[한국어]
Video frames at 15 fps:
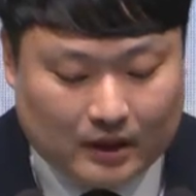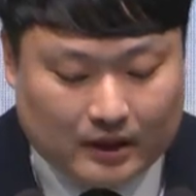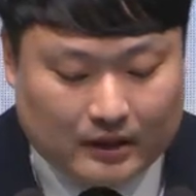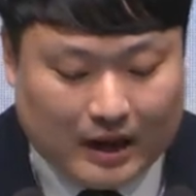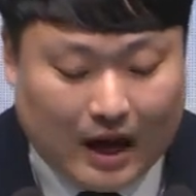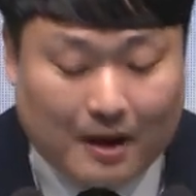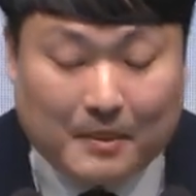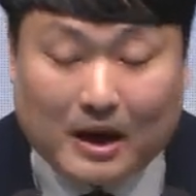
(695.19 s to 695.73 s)

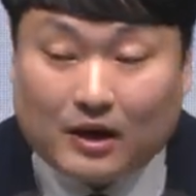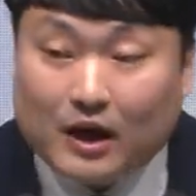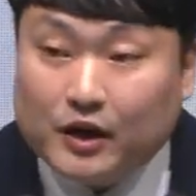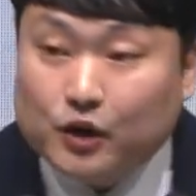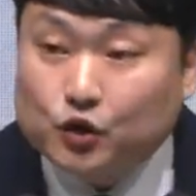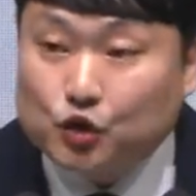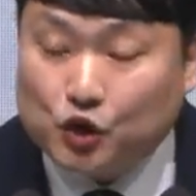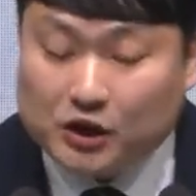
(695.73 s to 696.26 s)
나아만과
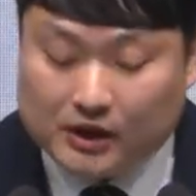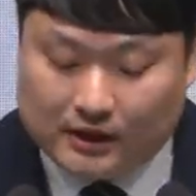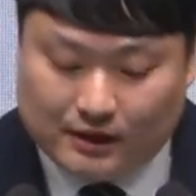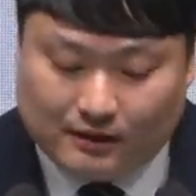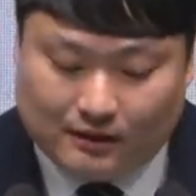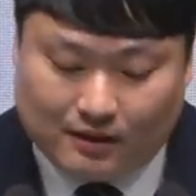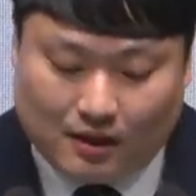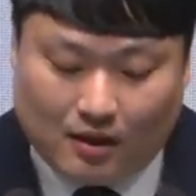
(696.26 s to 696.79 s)

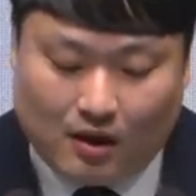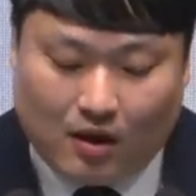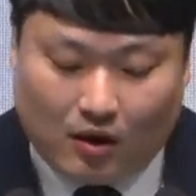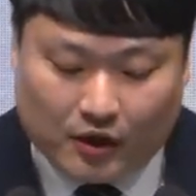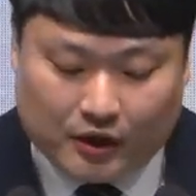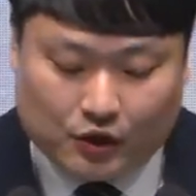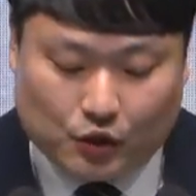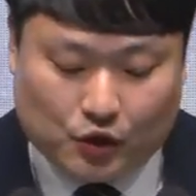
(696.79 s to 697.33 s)
여주인은
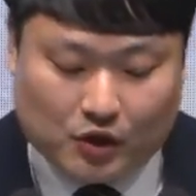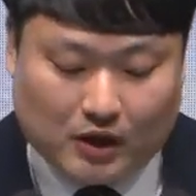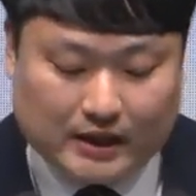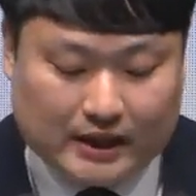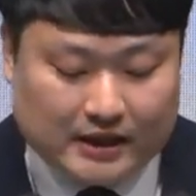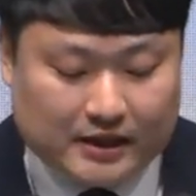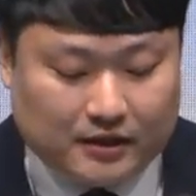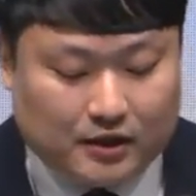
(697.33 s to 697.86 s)
어린 소녀가
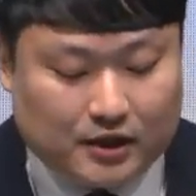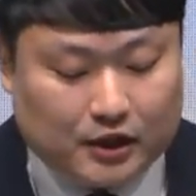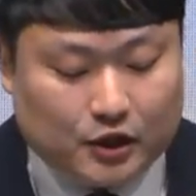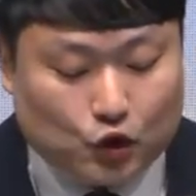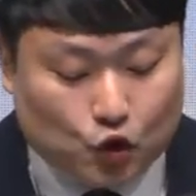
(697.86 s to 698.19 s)
자신들을